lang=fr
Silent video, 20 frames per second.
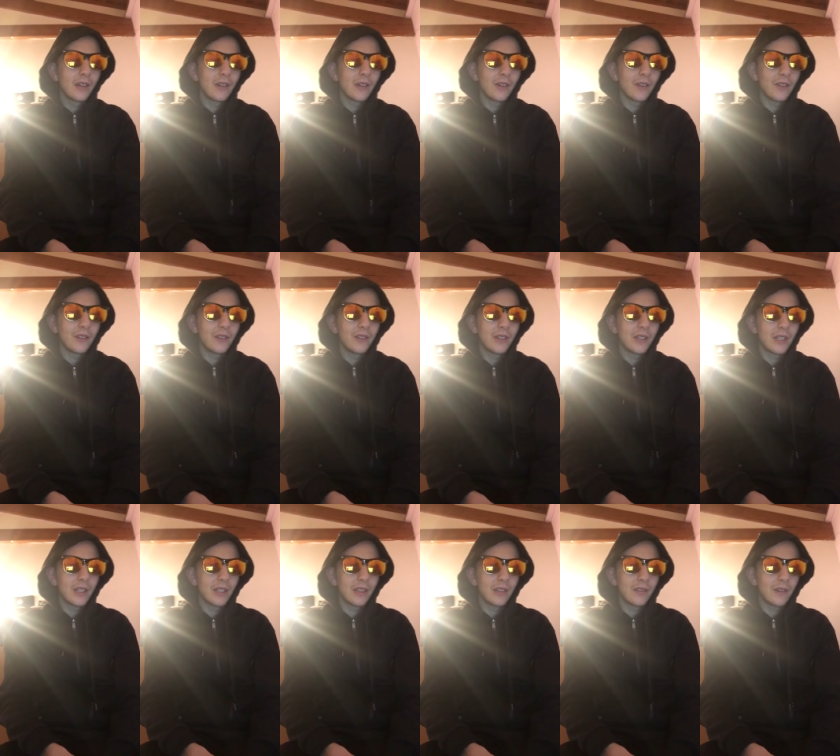Rollins dit
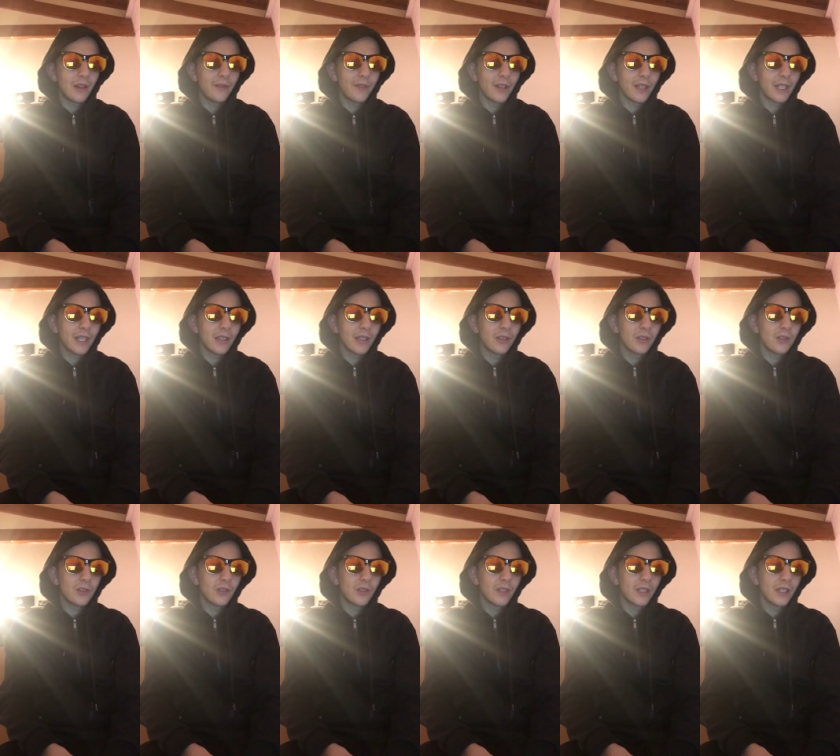qu'il devra faire quelque
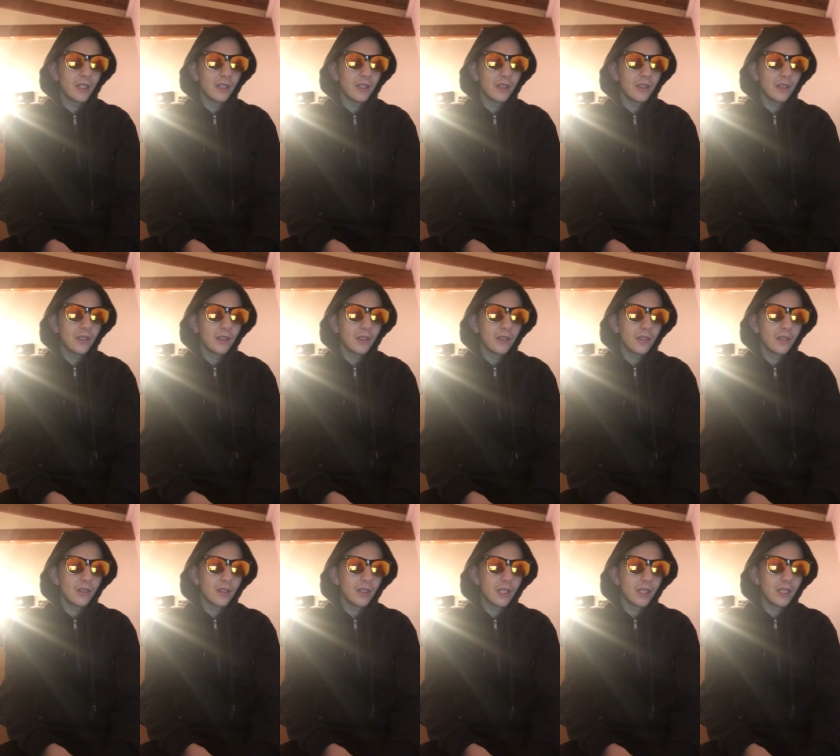chose
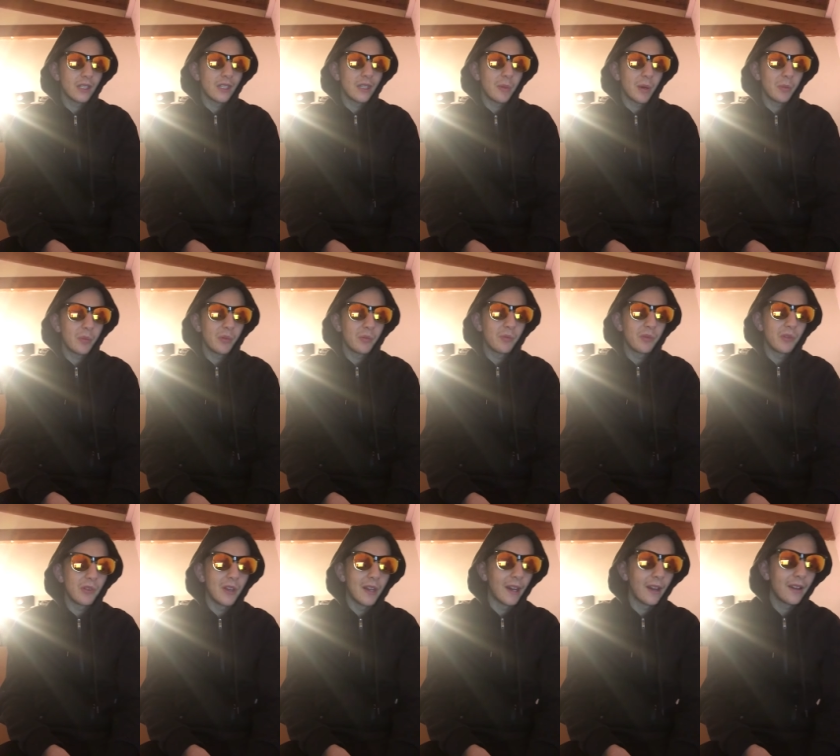qui n'est pas
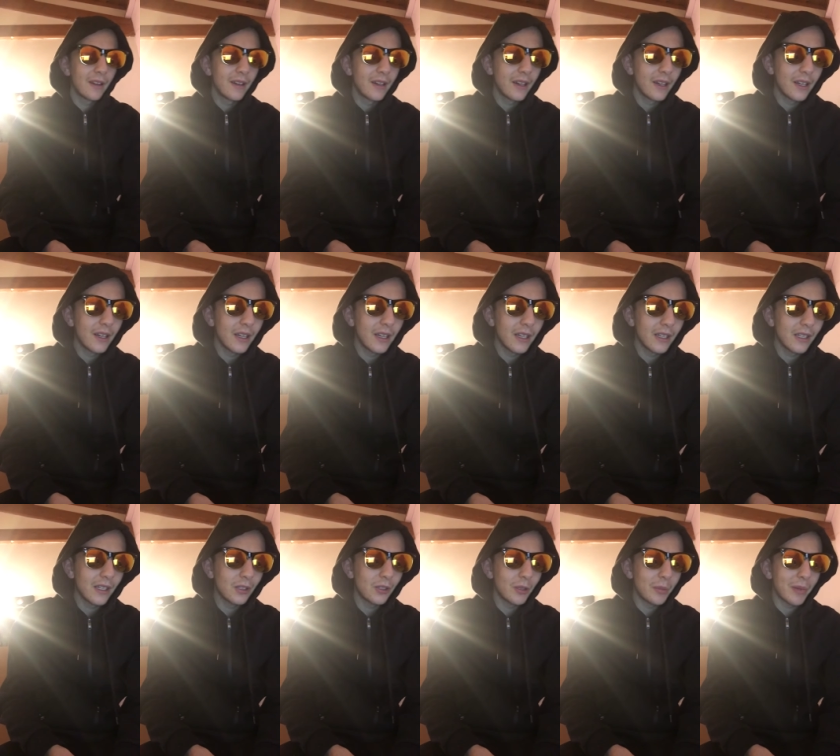populaire.
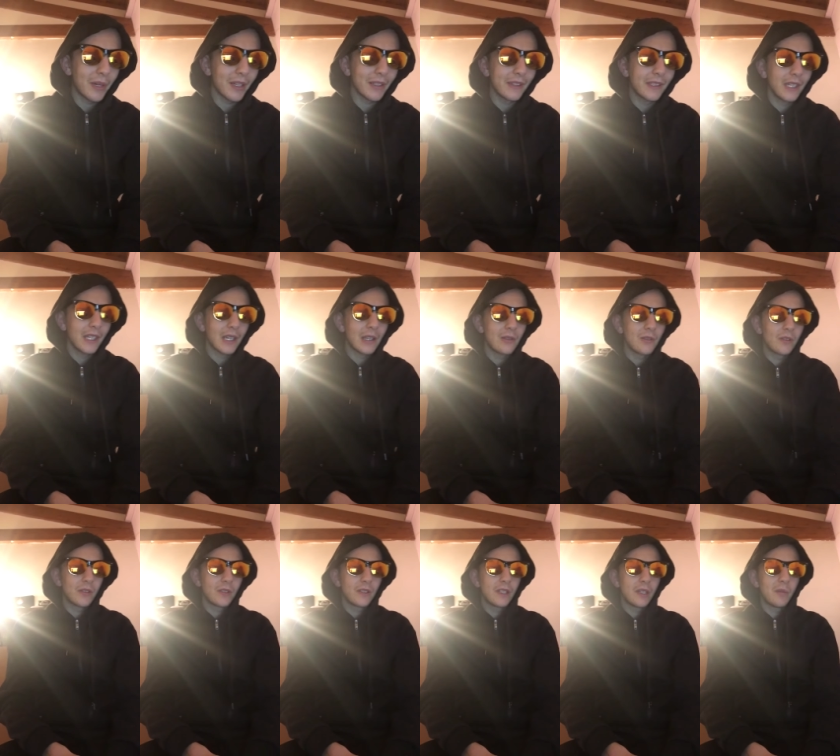Il doit partir et lui
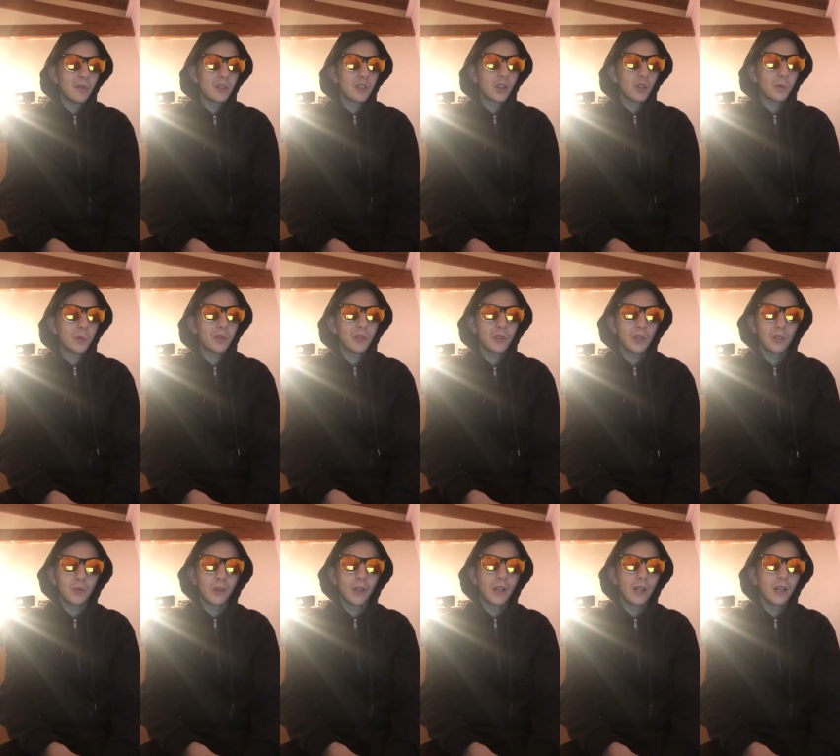souhaiter bonne chance pour ce
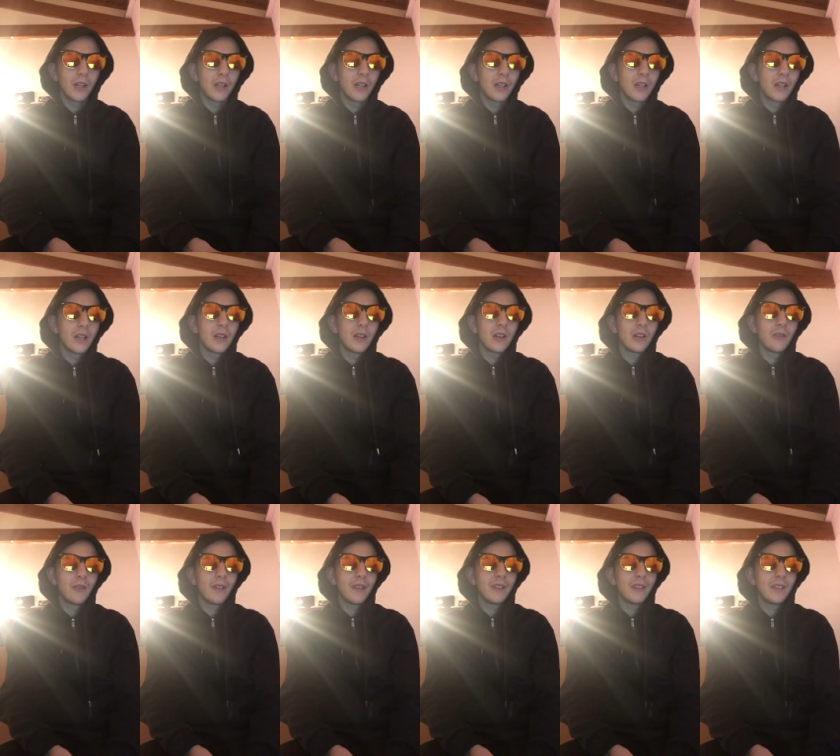soir.
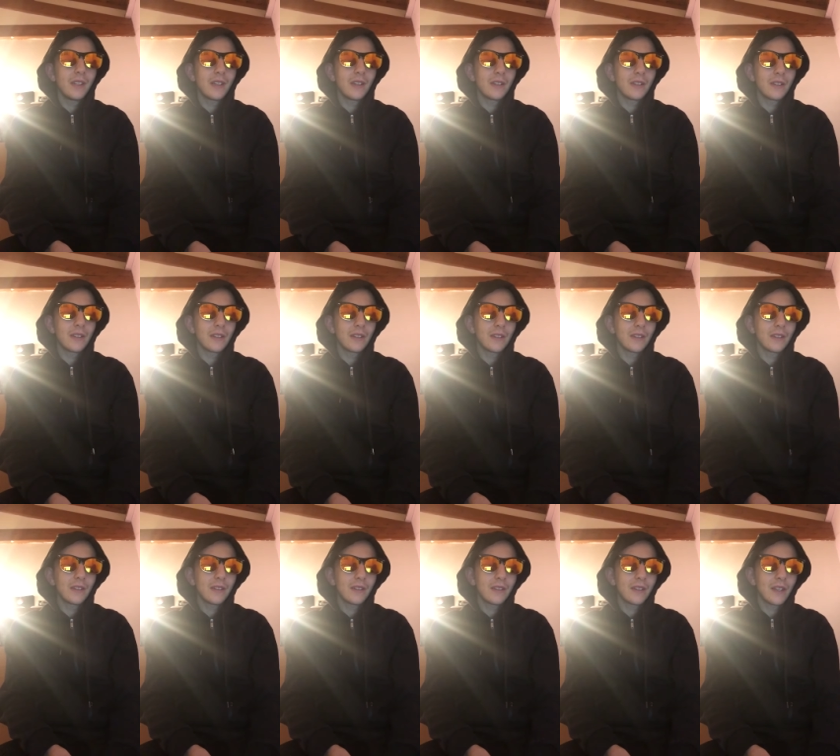Rollins dit que
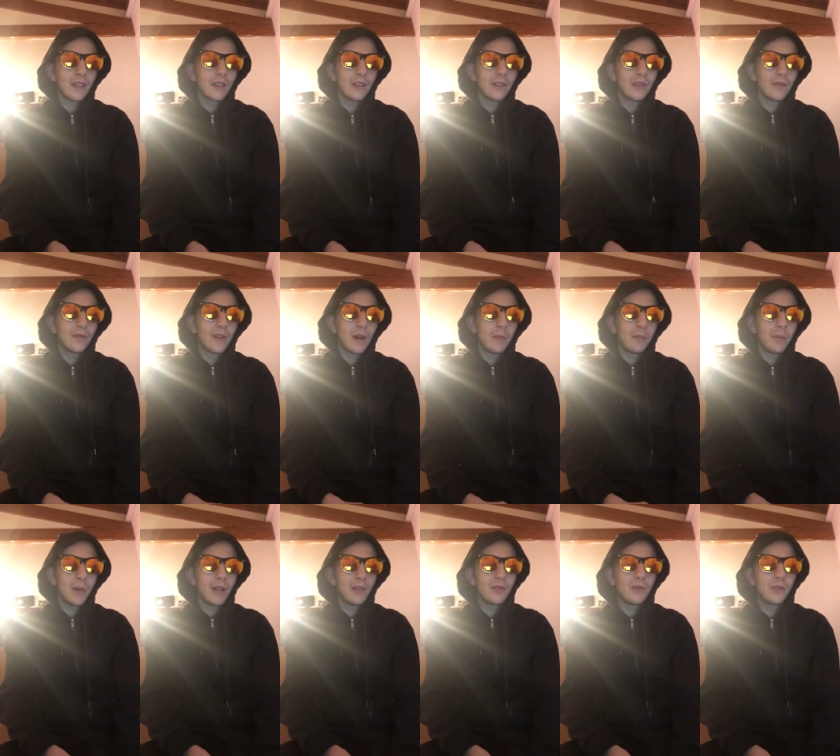ça ne va
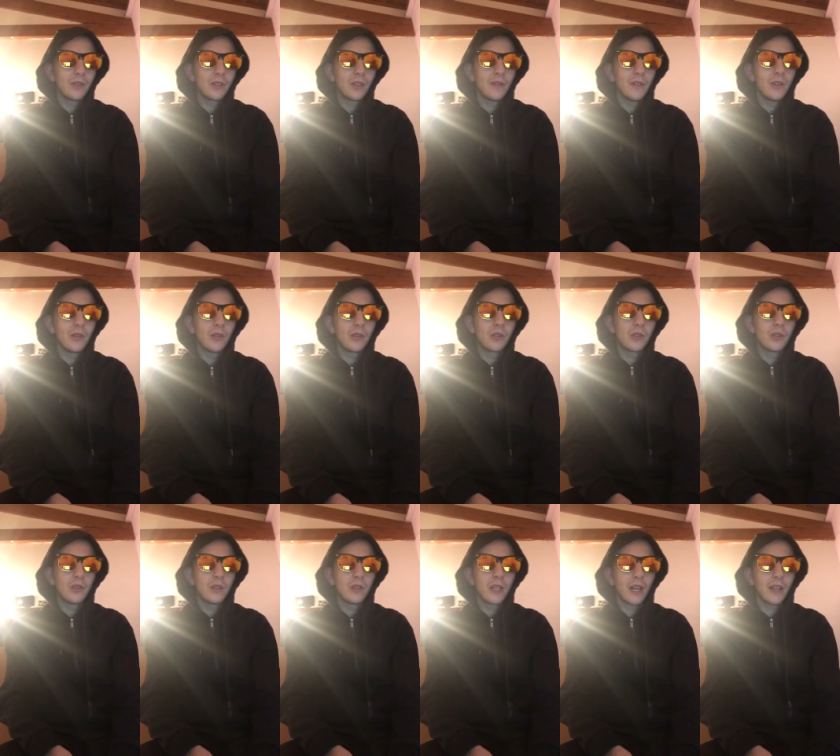pas lui sauver le
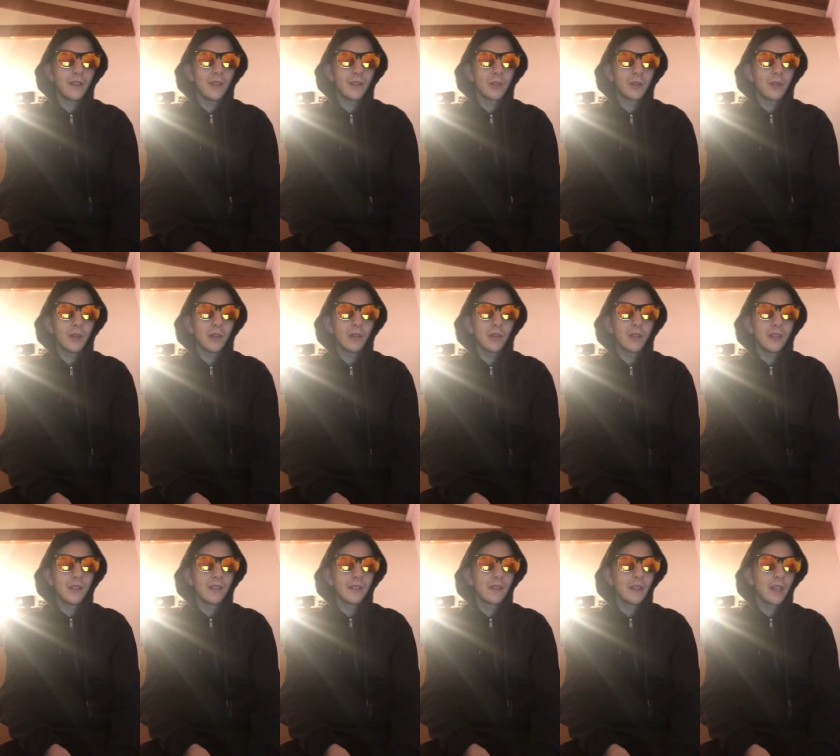cul car il va trouver
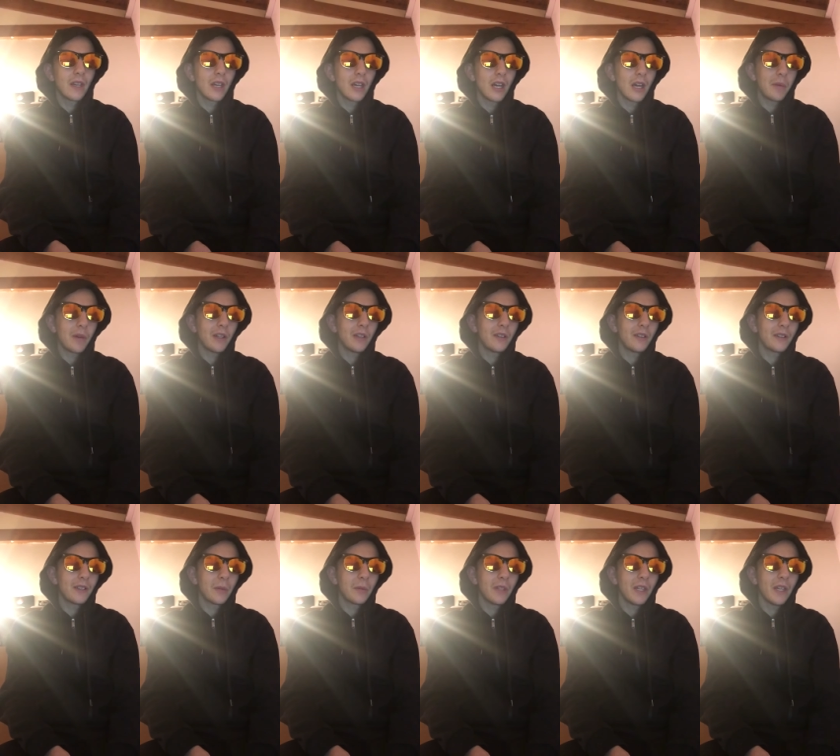Rollins après en avoir
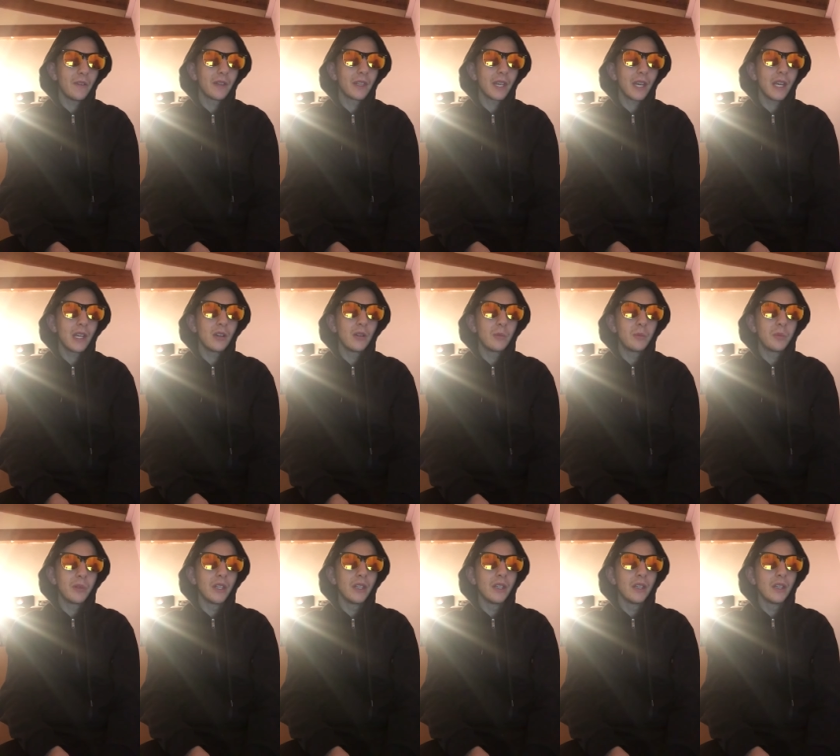terminé avec AOP.